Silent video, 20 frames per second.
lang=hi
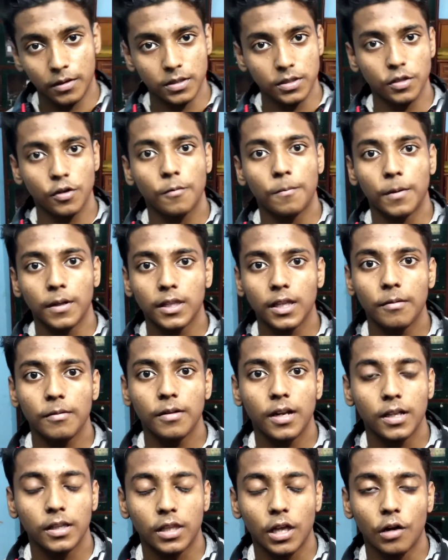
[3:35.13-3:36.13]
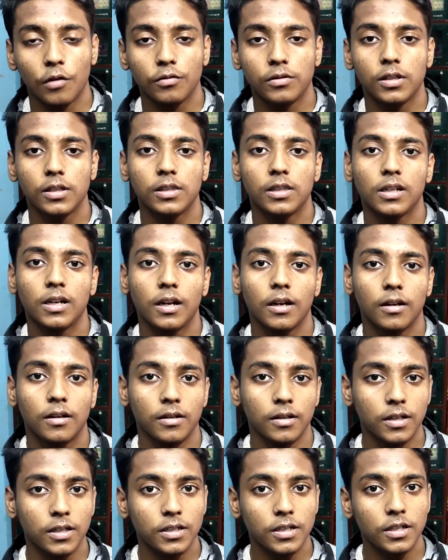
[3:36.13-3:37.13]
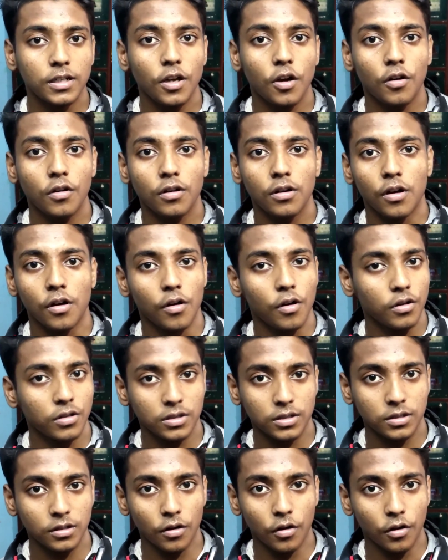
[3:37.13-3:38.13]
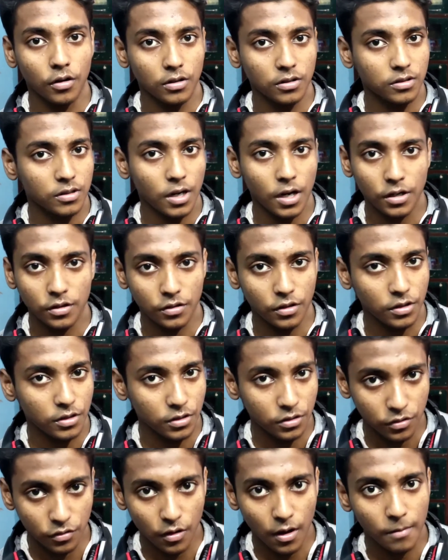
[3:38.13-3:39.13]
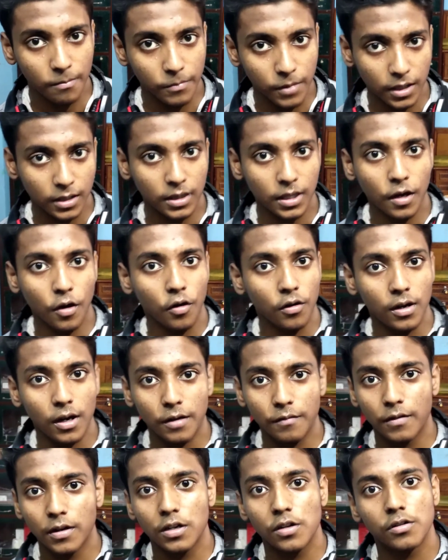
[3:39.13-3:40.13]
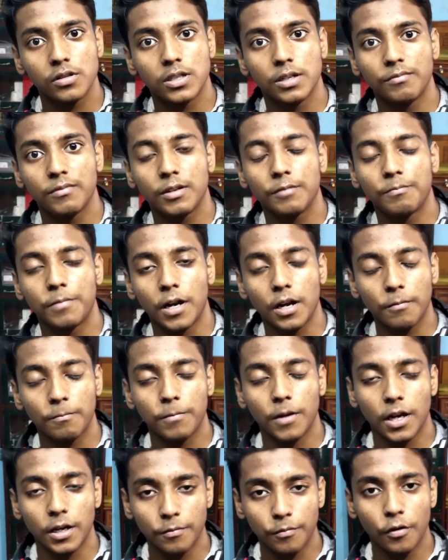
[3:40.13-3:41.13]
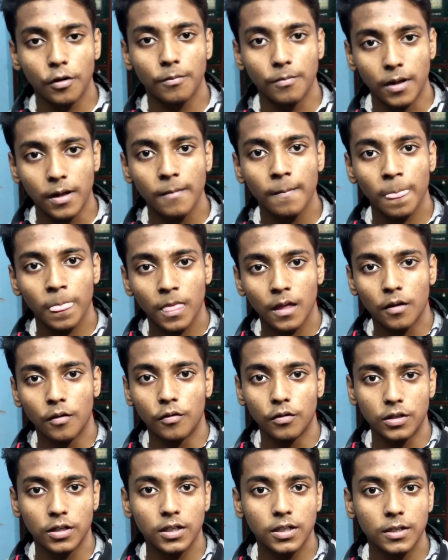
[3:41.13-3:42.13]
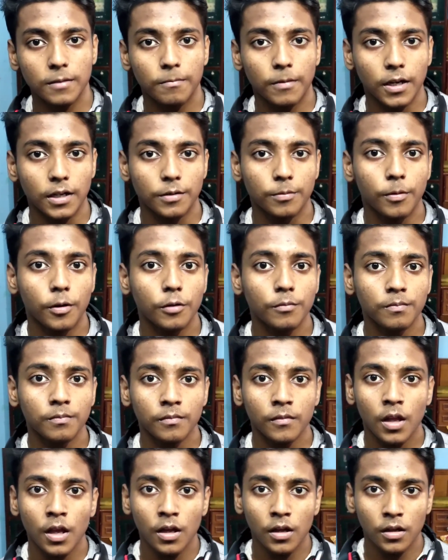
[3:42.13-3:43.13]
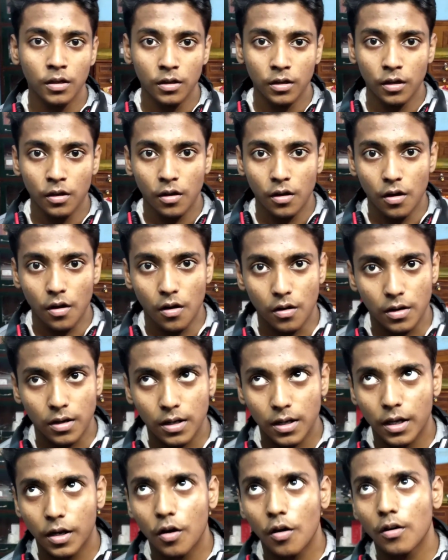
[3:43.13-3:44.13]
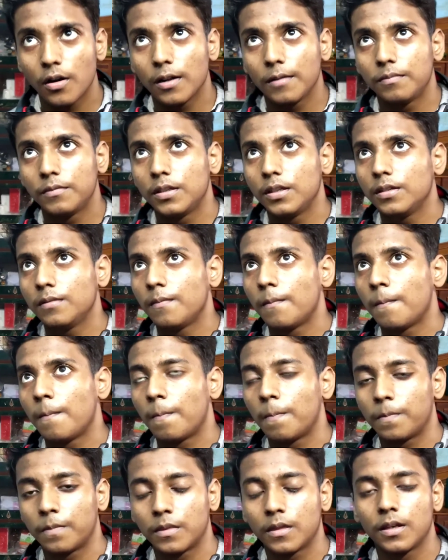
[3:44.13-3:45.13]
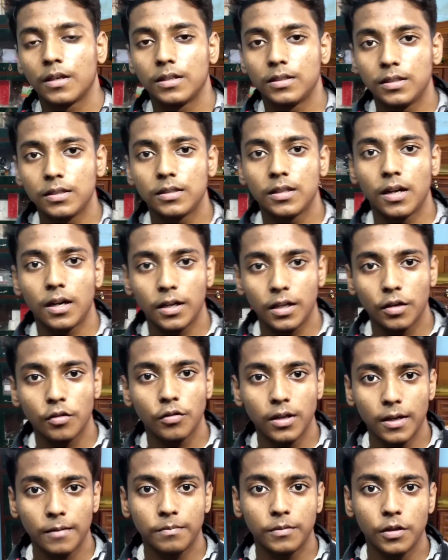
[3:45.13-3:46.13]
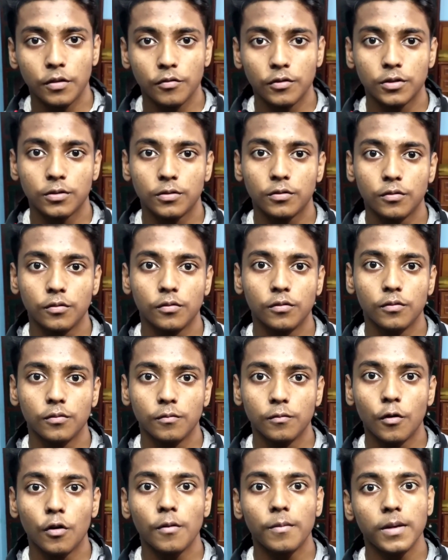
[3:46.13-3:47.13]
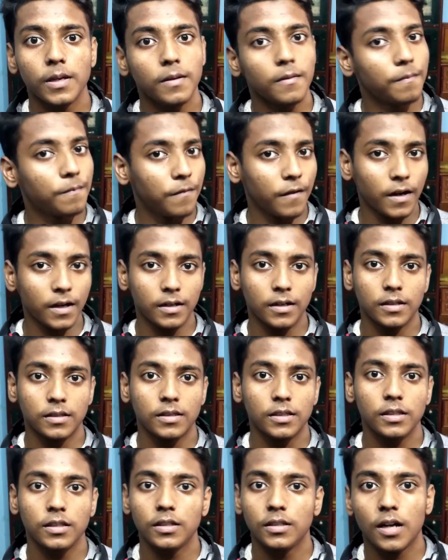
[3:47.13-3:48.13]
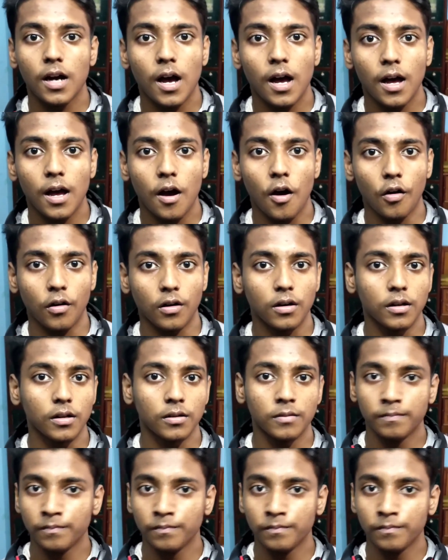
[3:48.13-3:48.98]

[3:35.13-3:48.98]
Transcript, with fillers: किसी को पता भी नहीं था उसी तरह डिजनी और हॉट स्टार ये जो आप देखते हैं ऑनलाइन वीडियो स्ट्रीमिंग प्लेटफॉर्म है ओ टी टी प्लेटफॉर्म और एक और ऐप थी इसी तरह की कोई ऐप थी उस वो भी फैंटसी का और